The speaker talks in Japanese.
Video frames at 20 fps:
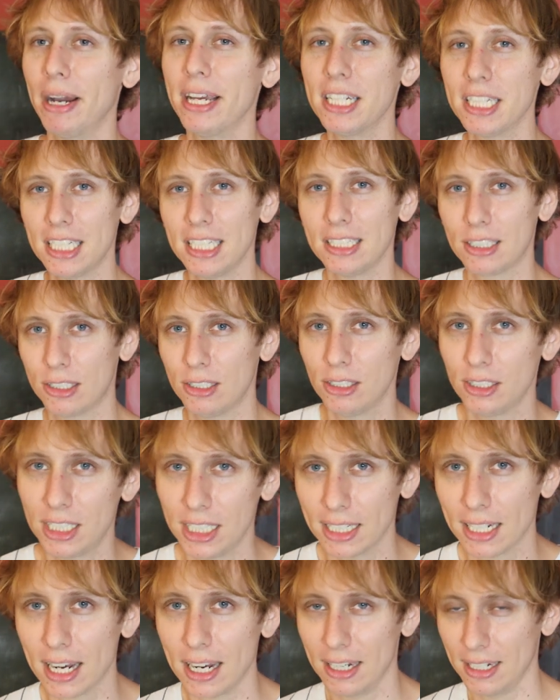毎日通
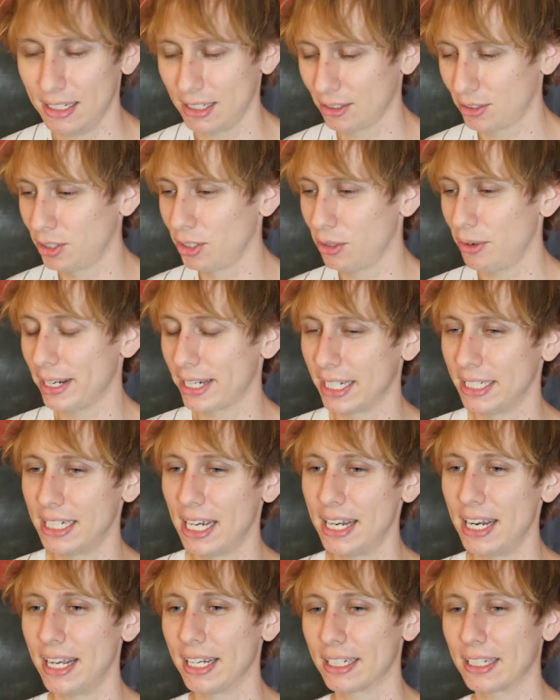知が来るわけ
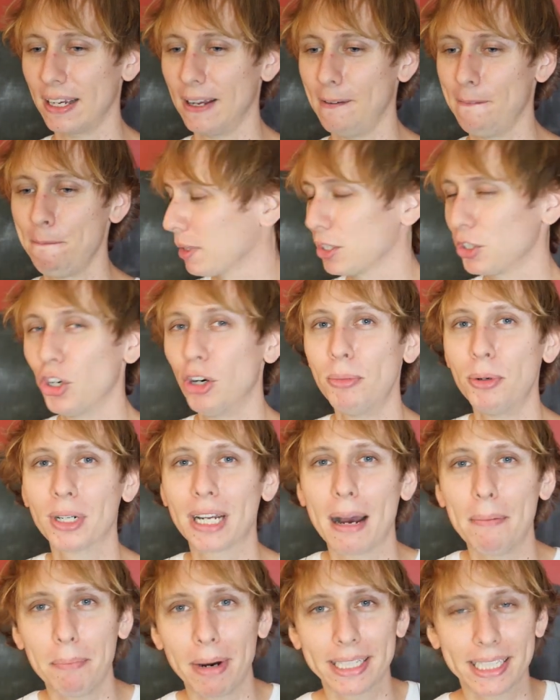じゃんなんか今日も
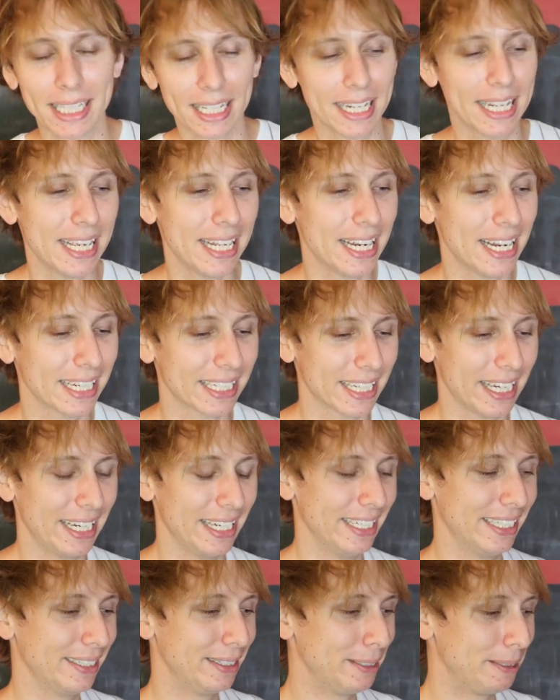頑張ってねなん
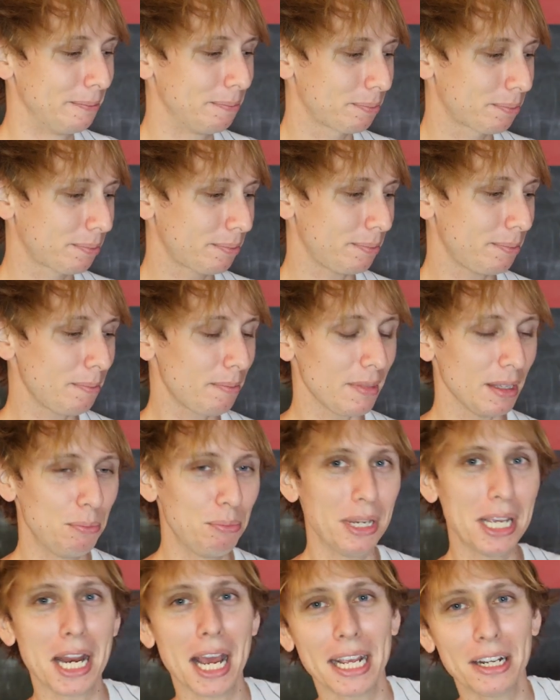か
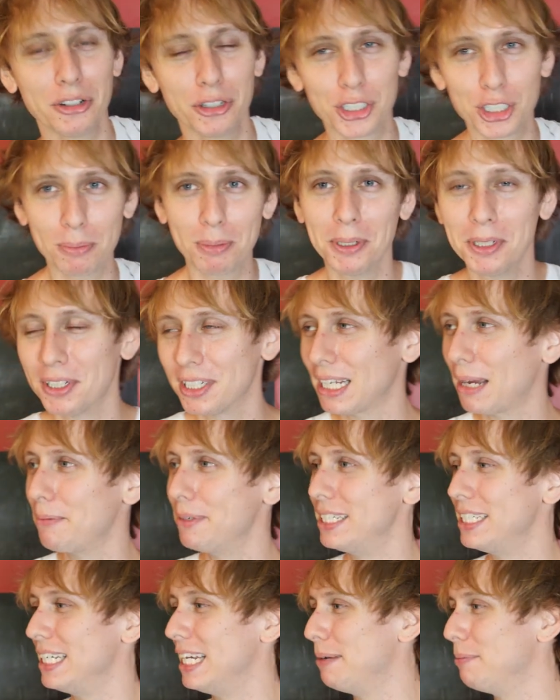未来の自分のた
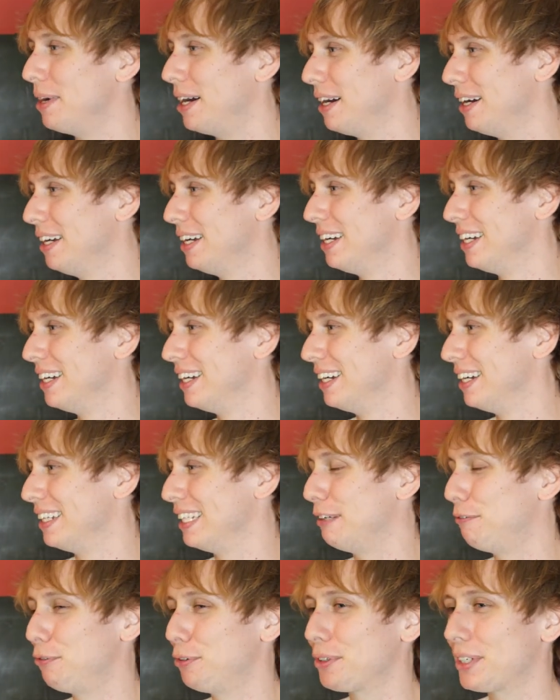めに今
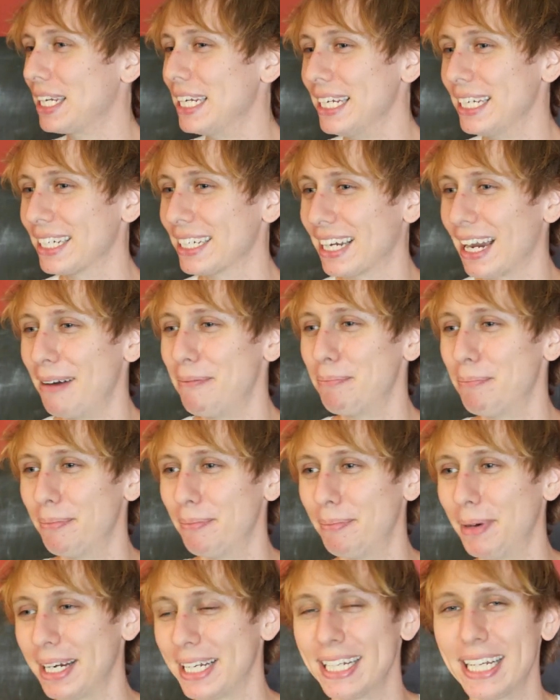に腹筋頑
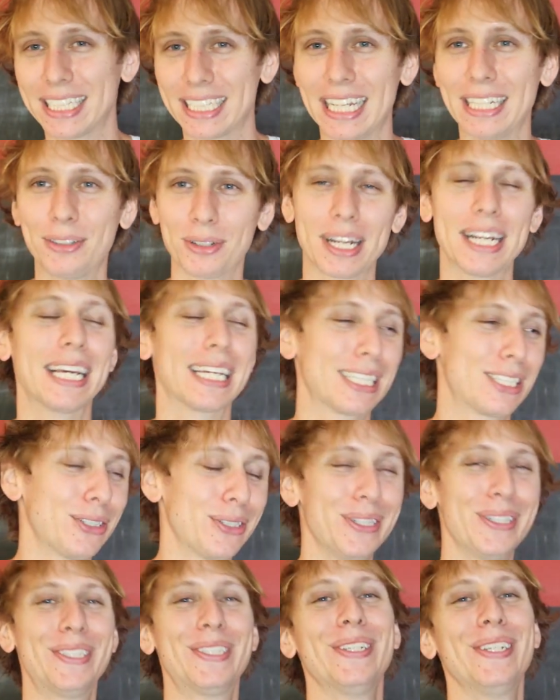張りなさいとかなんか
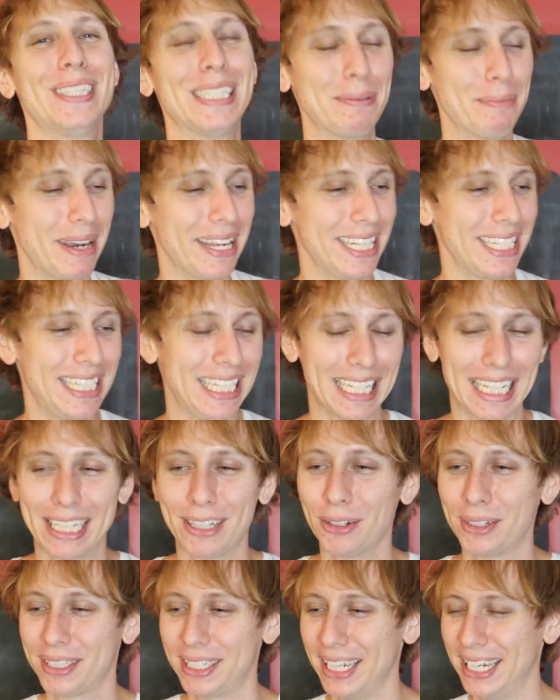そういう通知毎日来
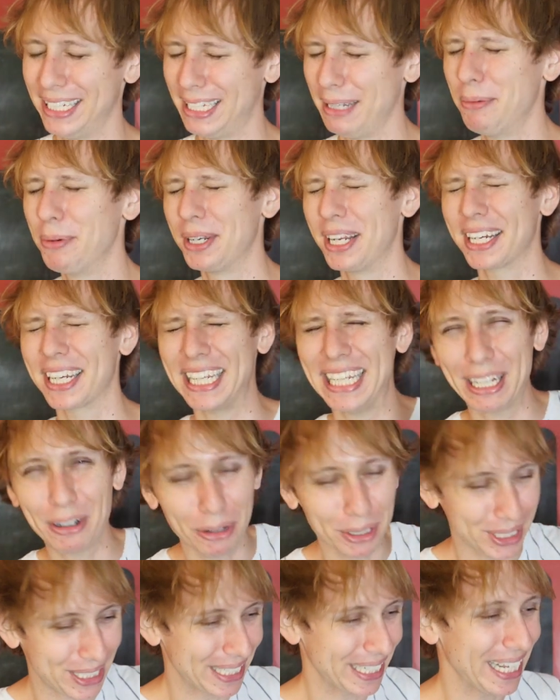とってでもなんか引っ
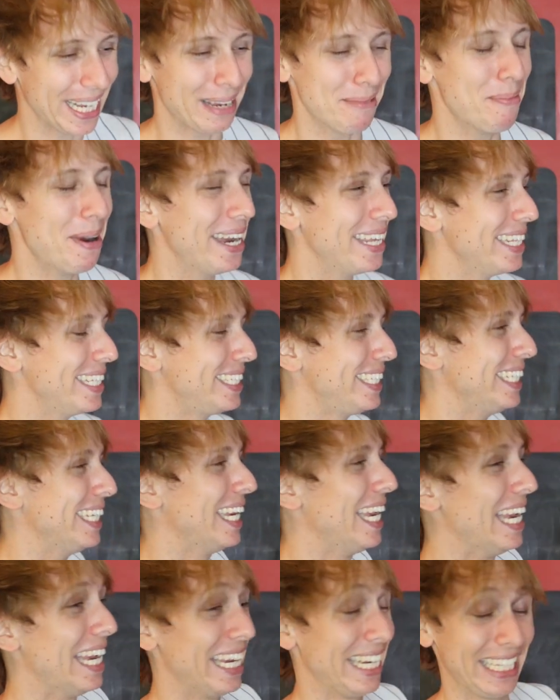越しで毎
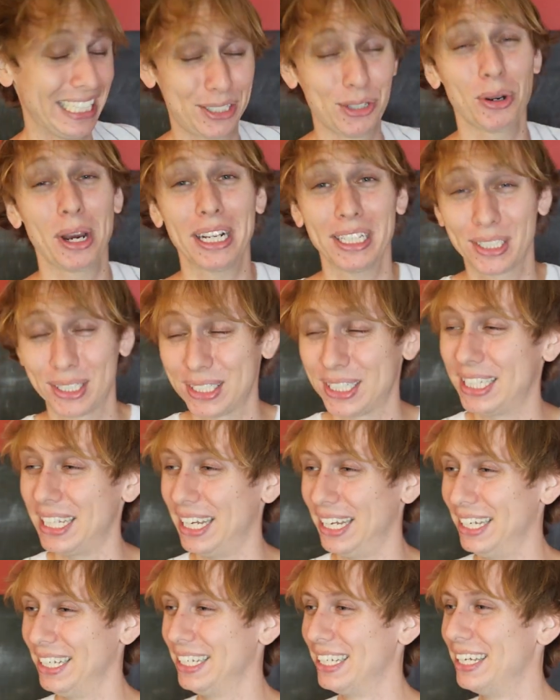日忙しく
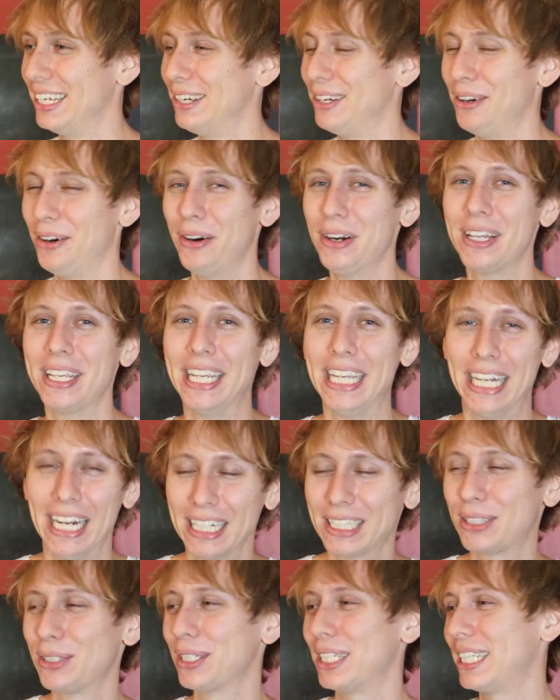て俺
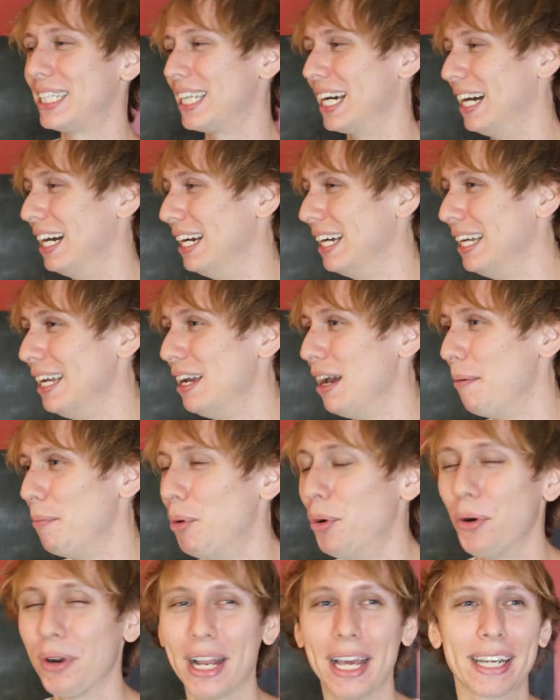イラッときた
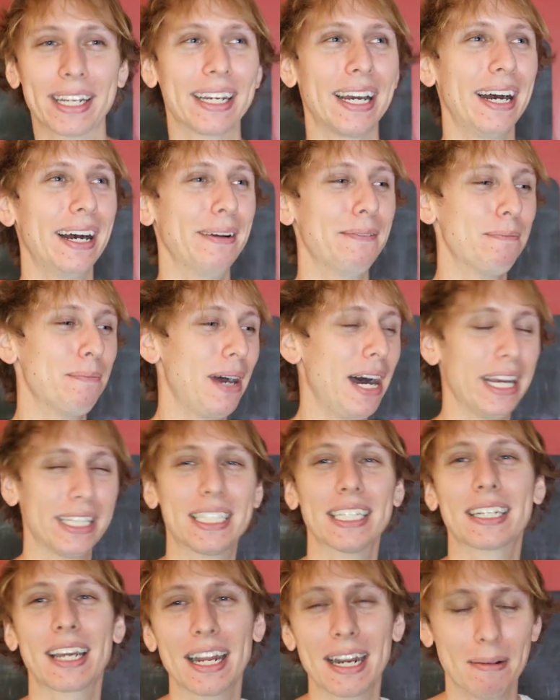もうなんか
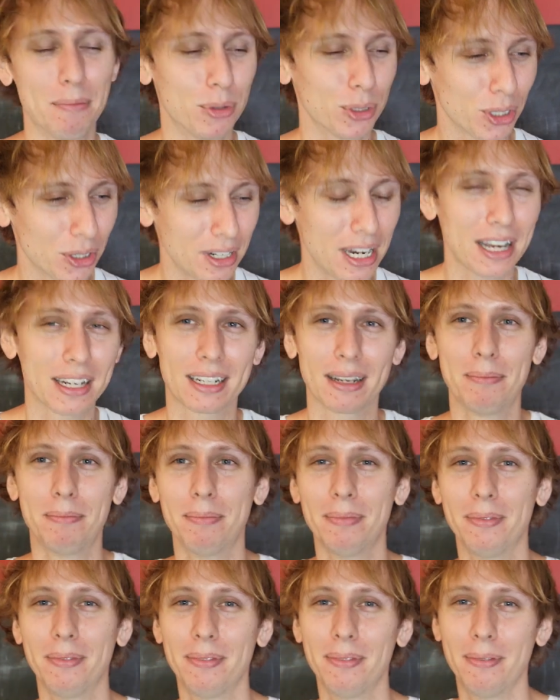朝からもう夜中
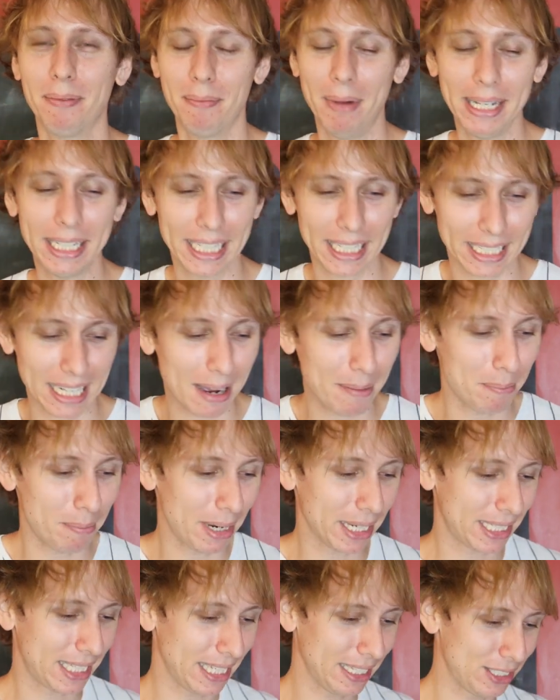まで頑
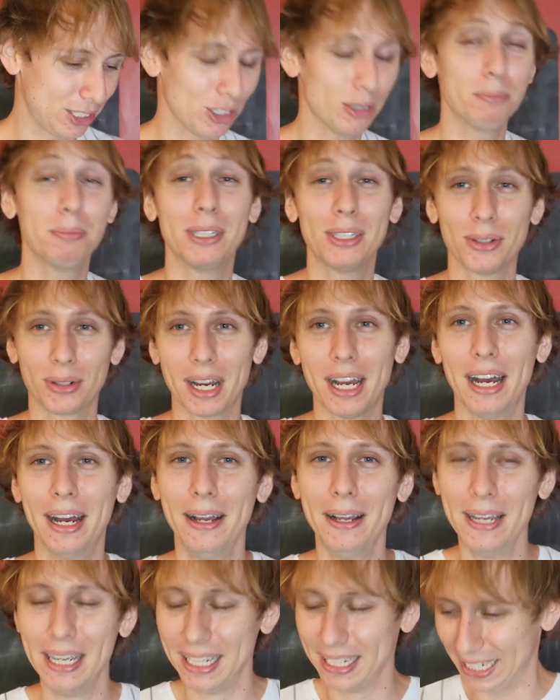張って準備と
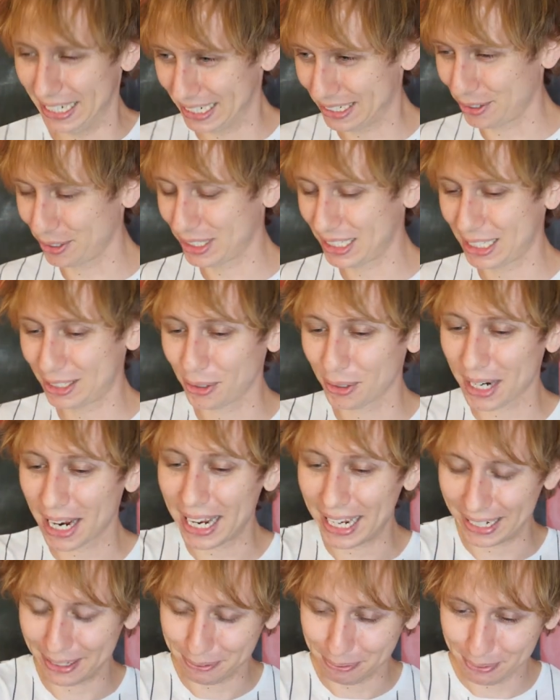か引っ越しと
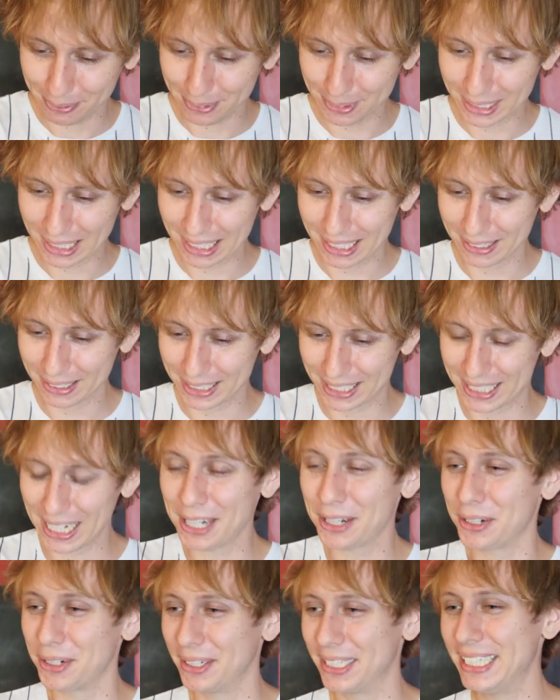かし
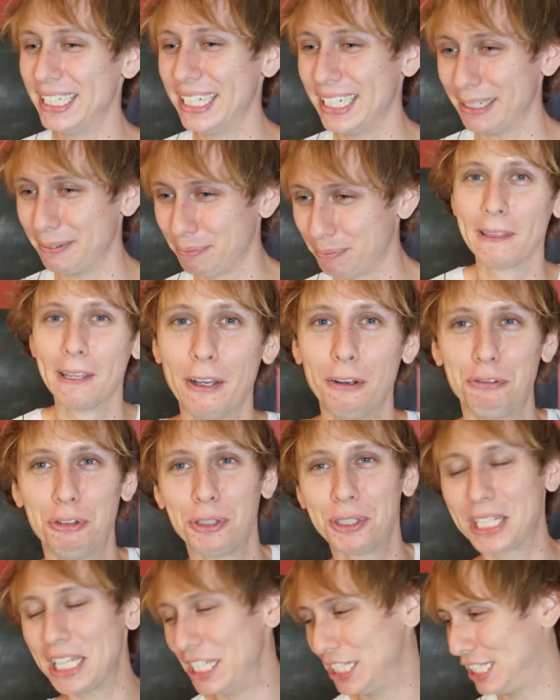てるのに
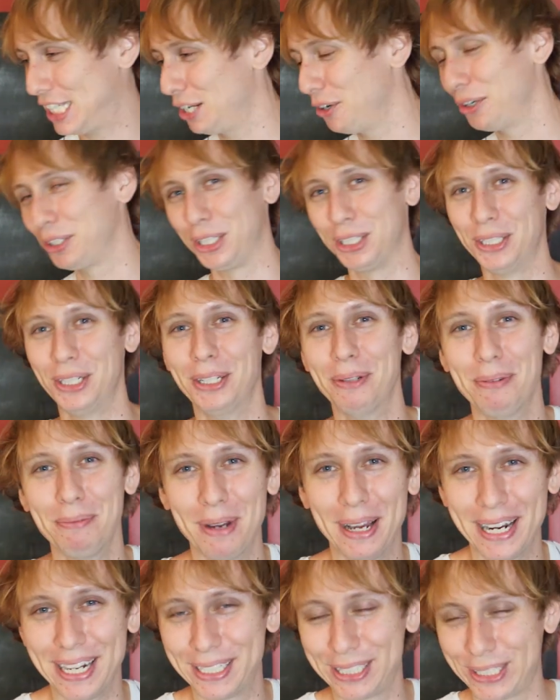腹筋しろとい
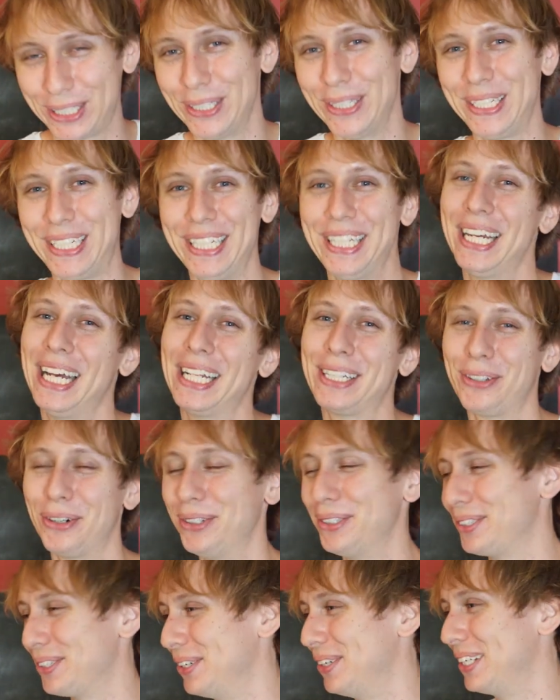う通知が
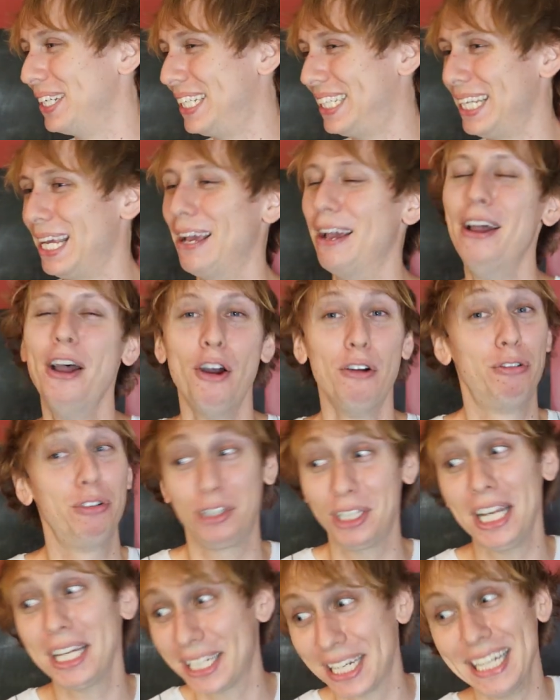どんどん来て
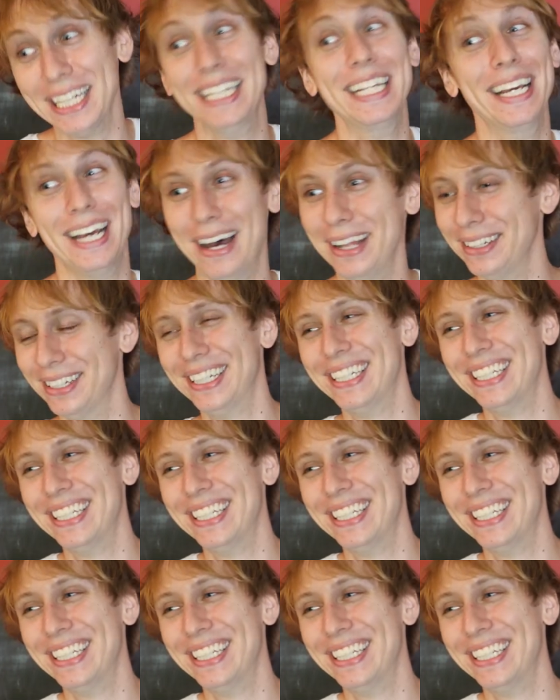ふざけんねあん